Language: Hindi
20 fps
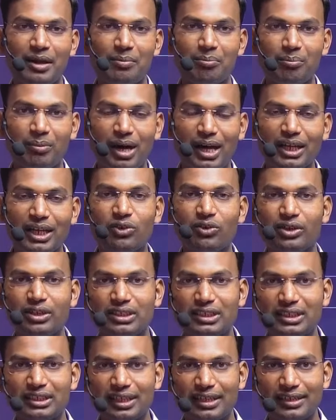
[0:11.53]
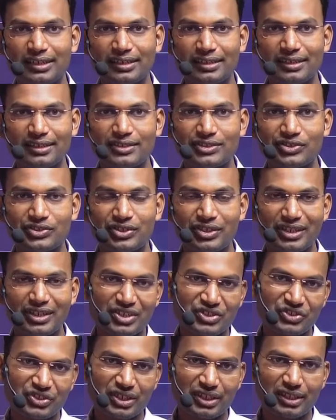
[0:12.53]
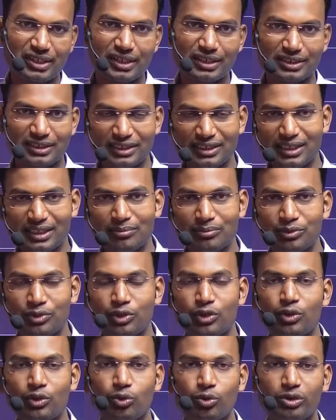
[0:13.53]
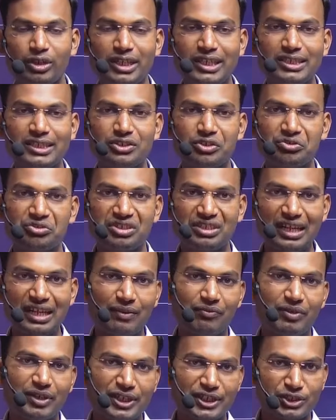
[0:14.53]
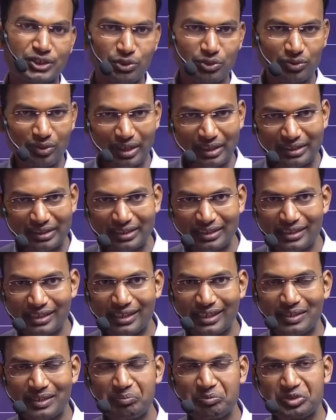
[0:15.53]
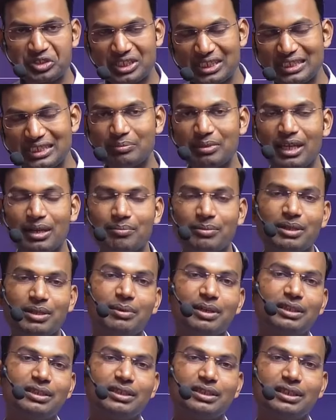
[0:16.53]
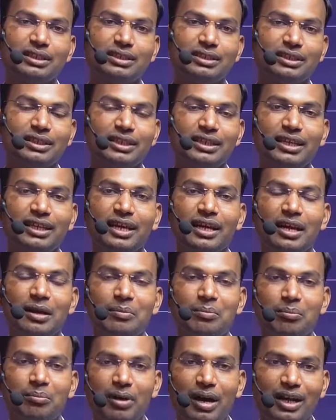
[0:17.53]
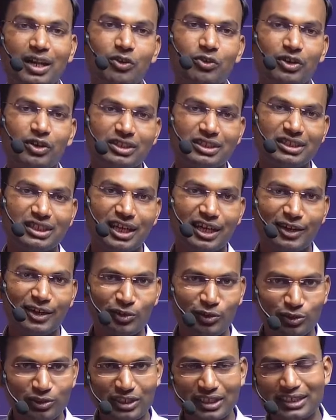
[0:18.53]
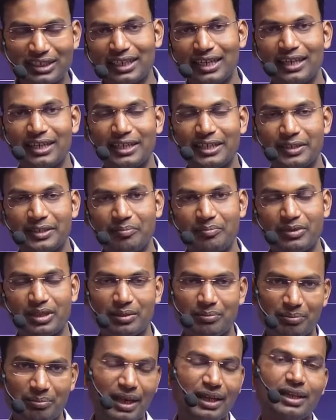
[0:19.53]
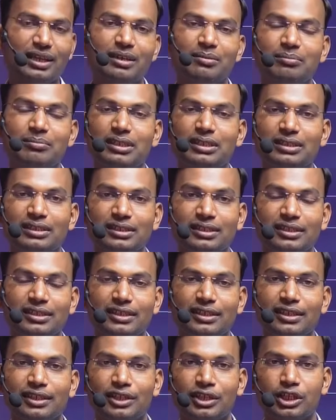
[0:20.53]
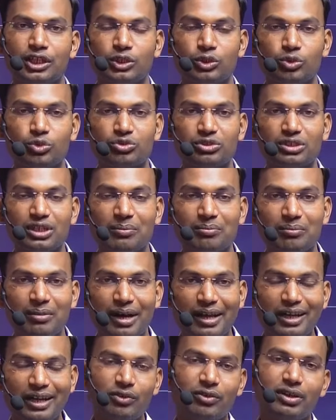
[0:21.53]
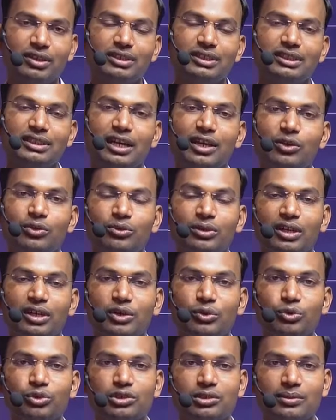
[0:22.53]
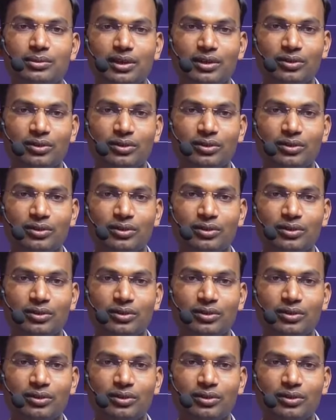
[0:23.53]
मानव अधिकार संरक्षण अधिनियम उन्नीस की शुरुआत किए जिसमें हमने बात किए थे मानव अधिकार होता क्या है पहला हम बात किए दूसरा मानव अधिकारों का उद्भव